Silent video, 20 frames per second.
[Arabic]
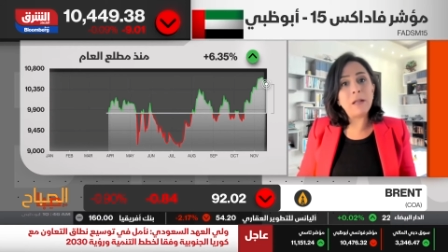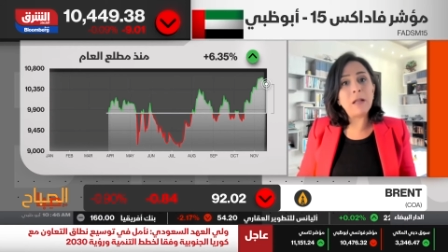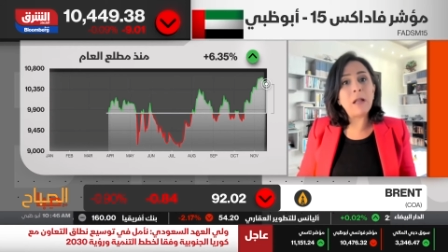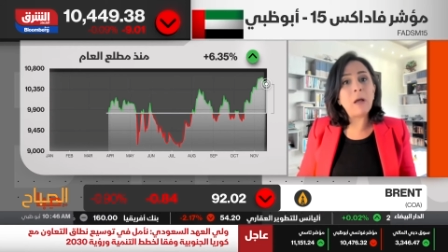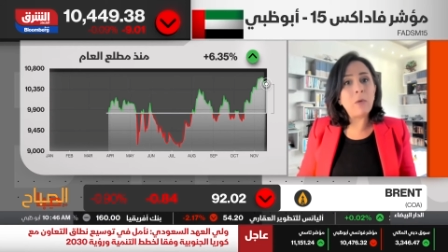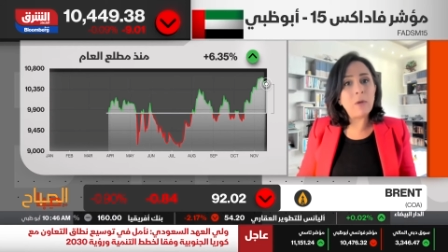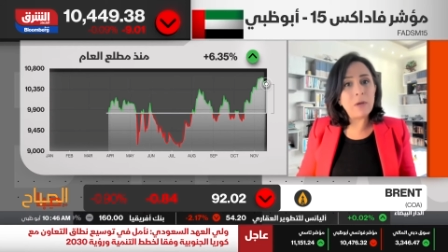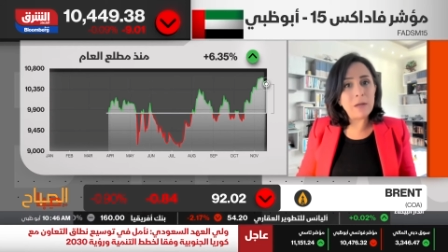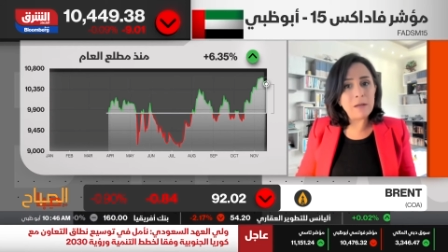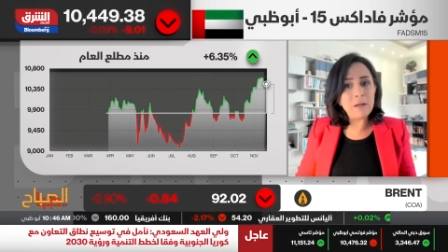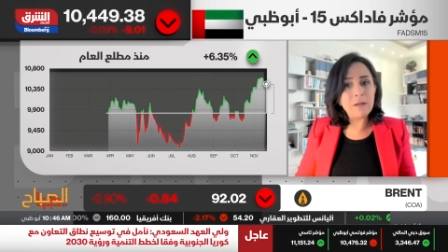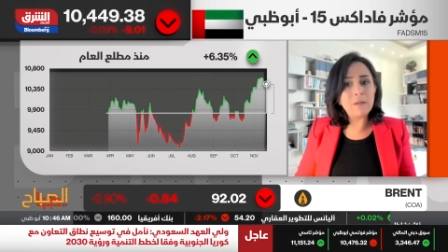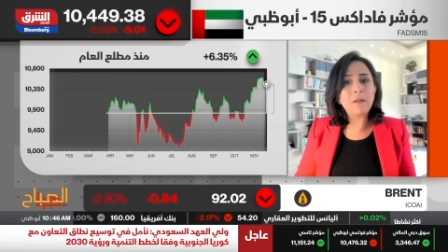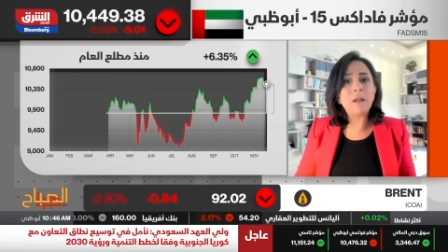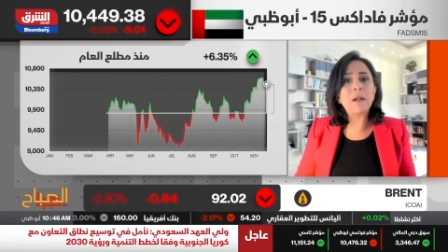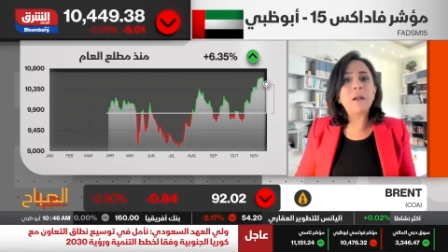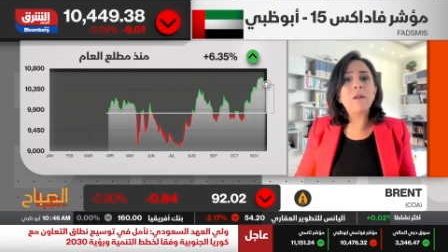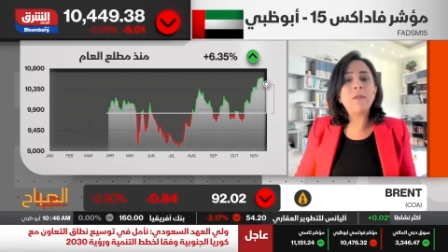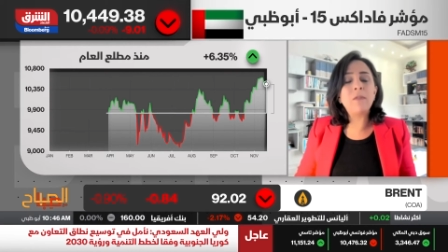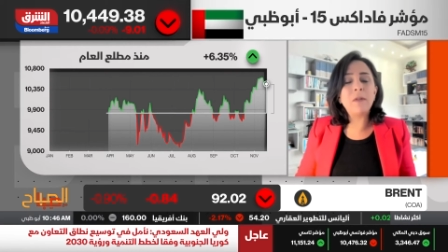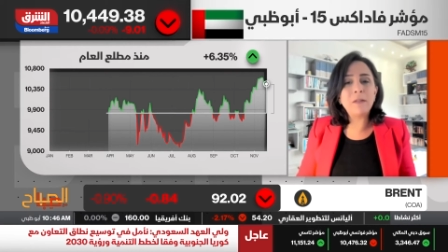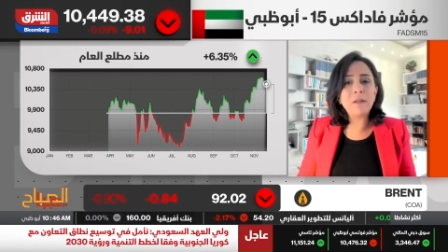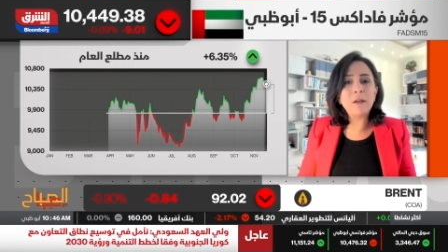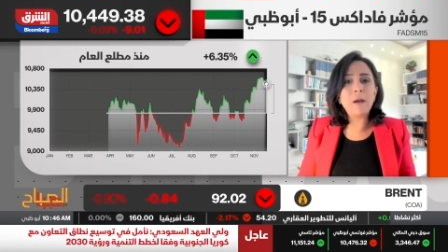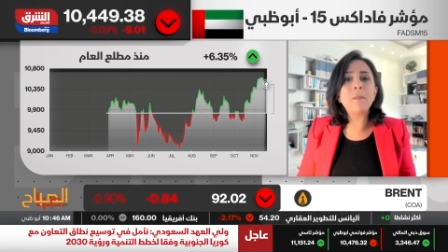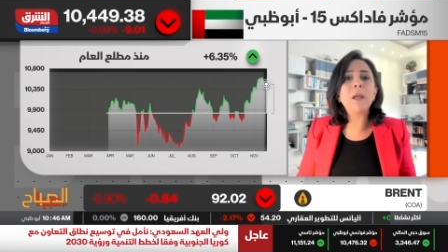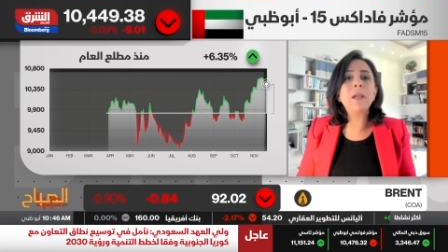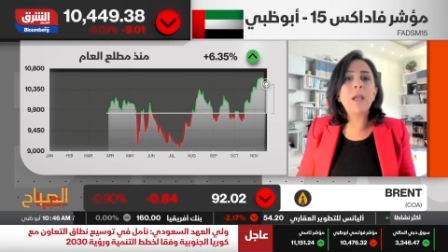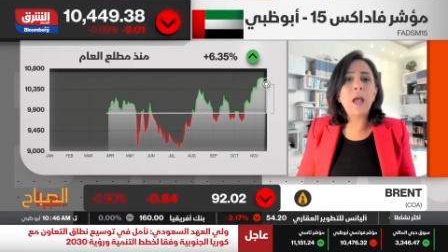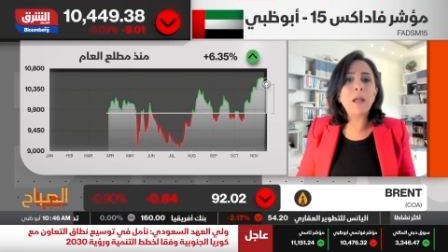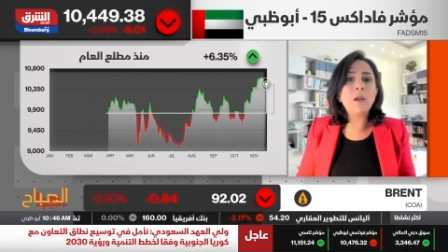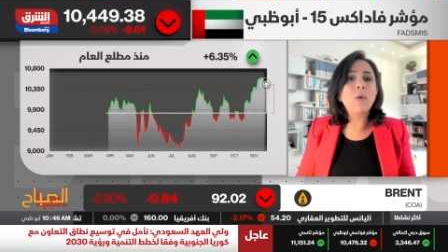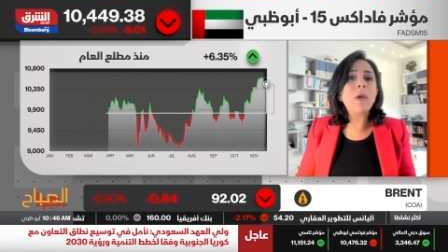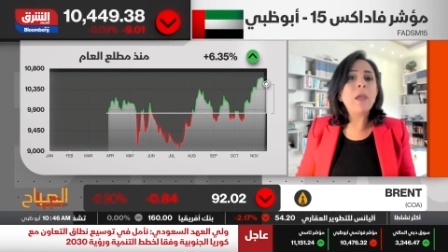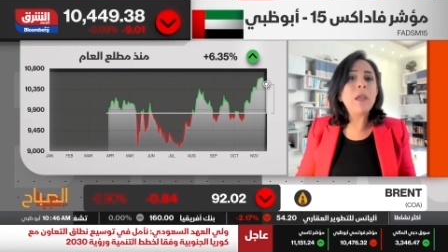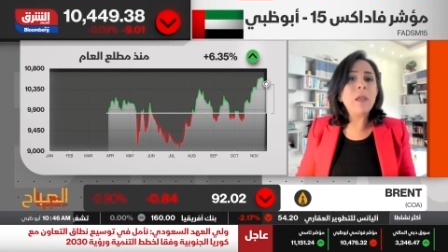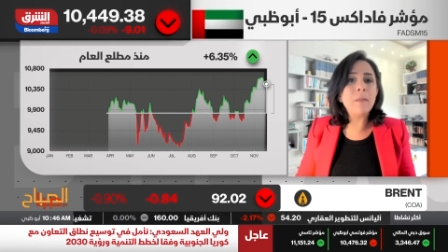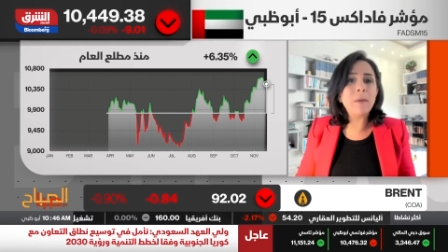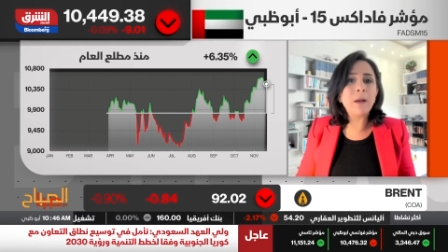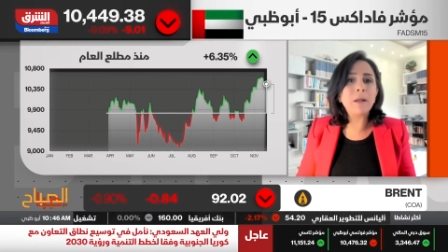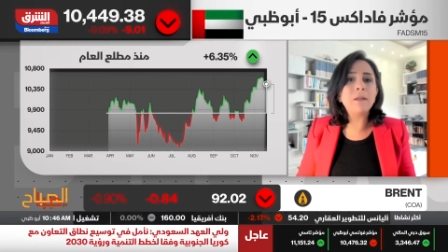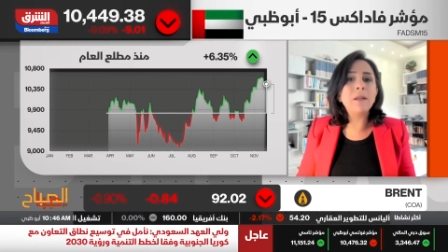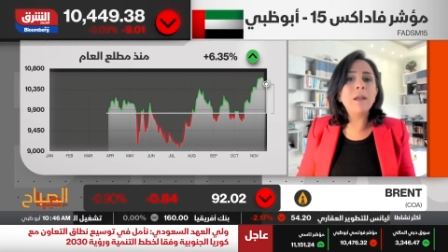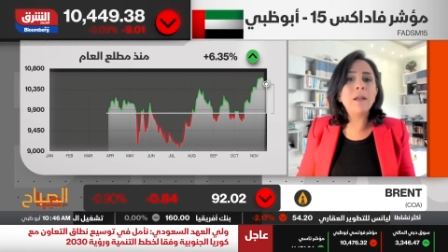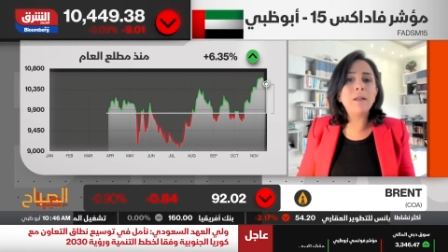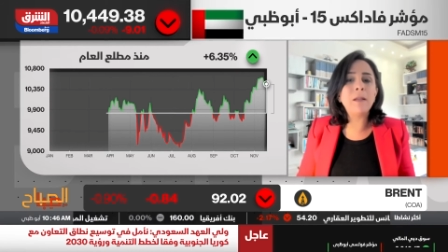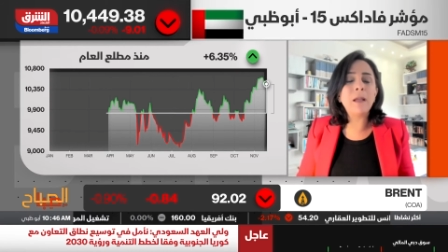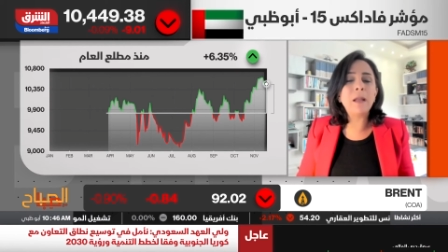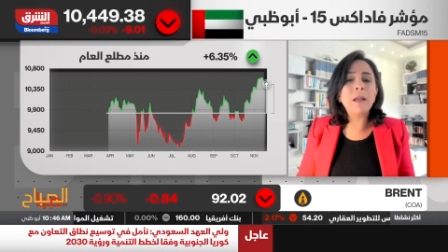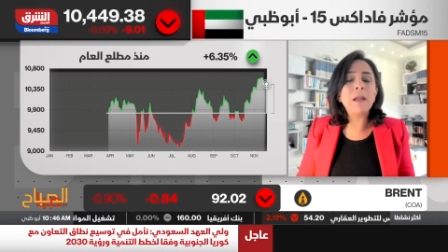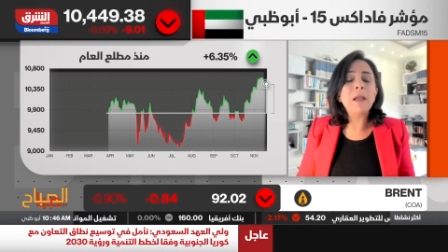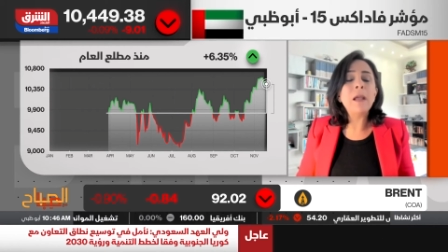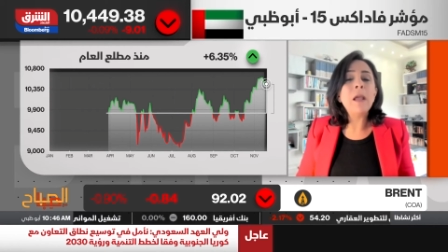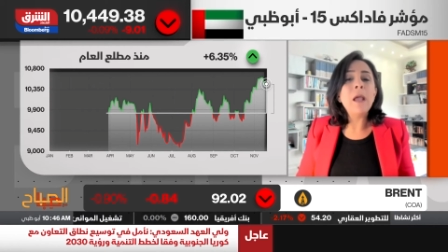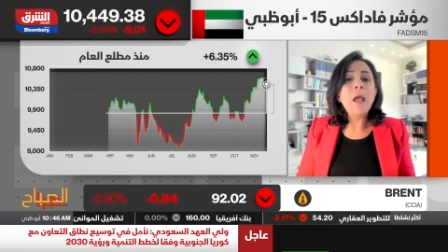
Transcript: الاوليه صار لنا فتره بنحكي عنها وهي بعتقد يعني